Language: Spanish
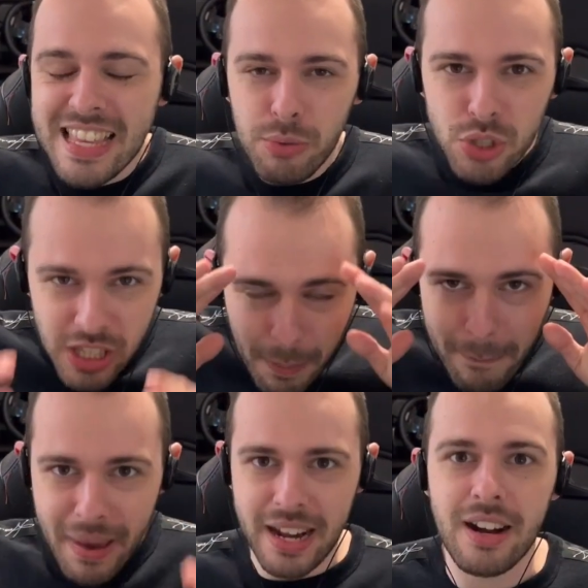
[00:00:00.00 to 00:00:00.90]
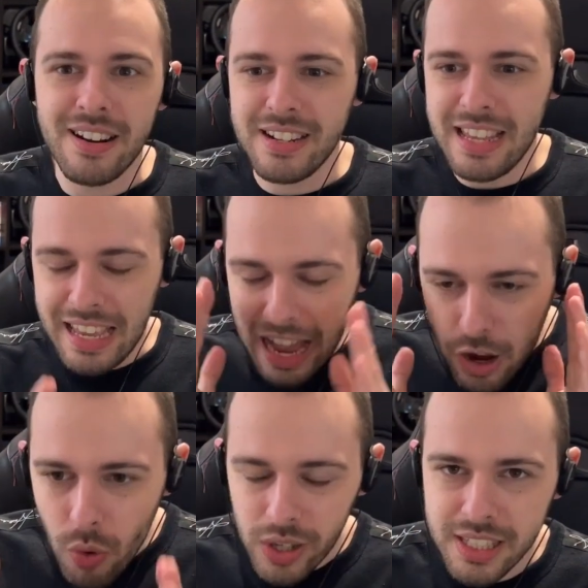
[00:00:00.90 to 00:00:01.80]
Llevo sin ver
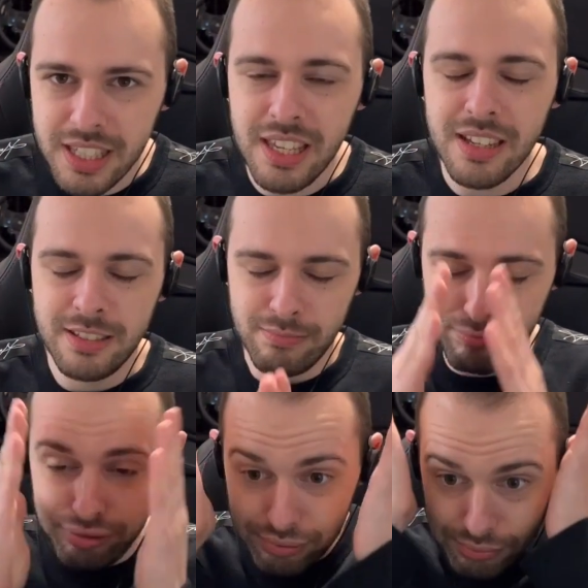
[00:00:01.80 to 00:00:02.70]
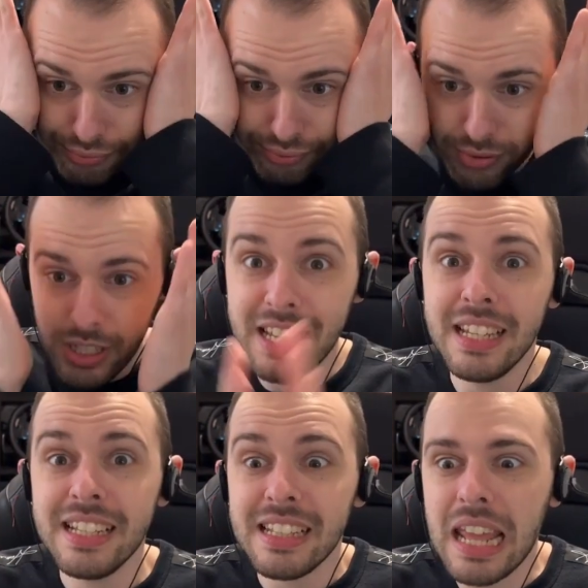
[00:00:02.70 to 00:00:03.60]
algo así.
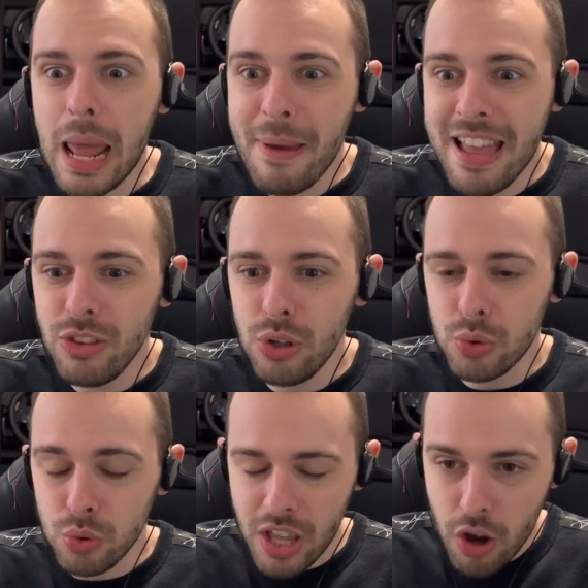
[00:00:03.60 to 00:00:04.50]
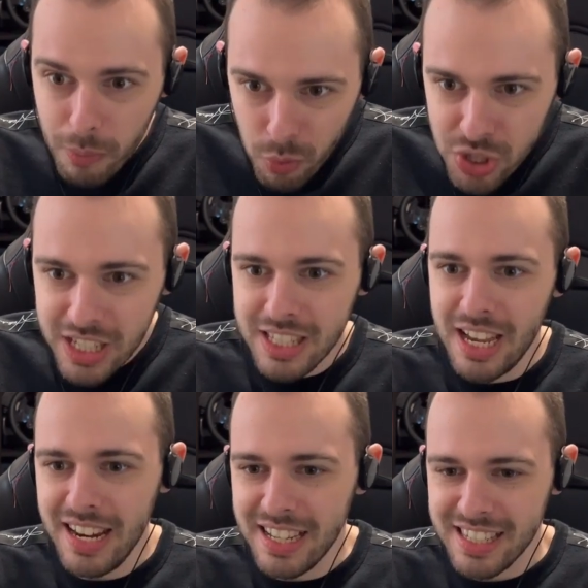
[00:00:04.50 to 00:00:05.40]
Tremendo, tú. Tengo muchas
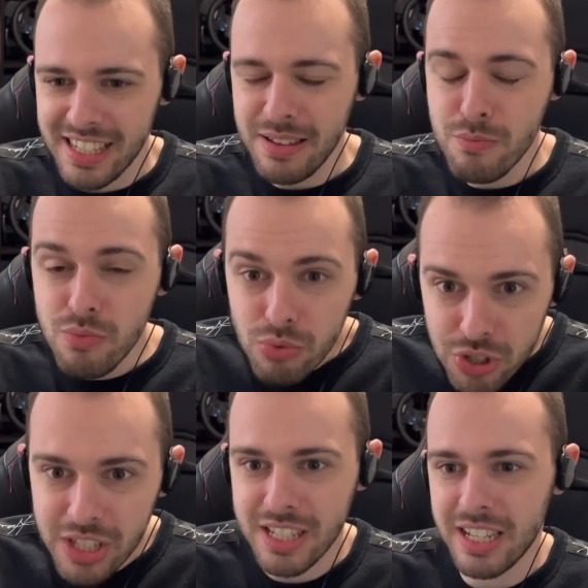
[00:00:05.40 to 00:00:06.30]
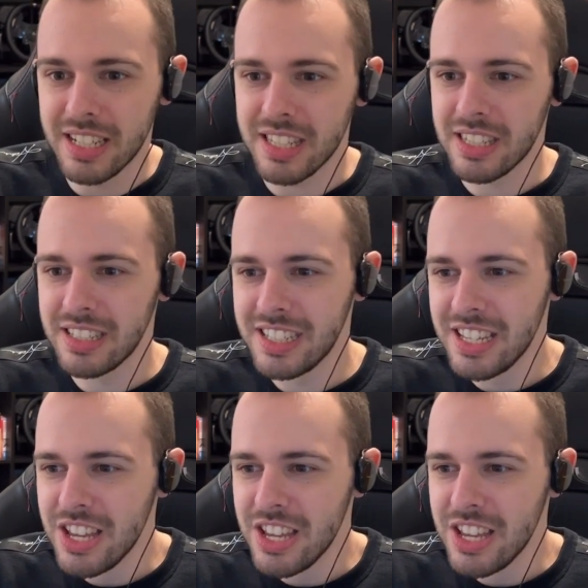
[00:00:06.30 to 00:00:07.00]
ganas, ¿eh? Muchas ganas.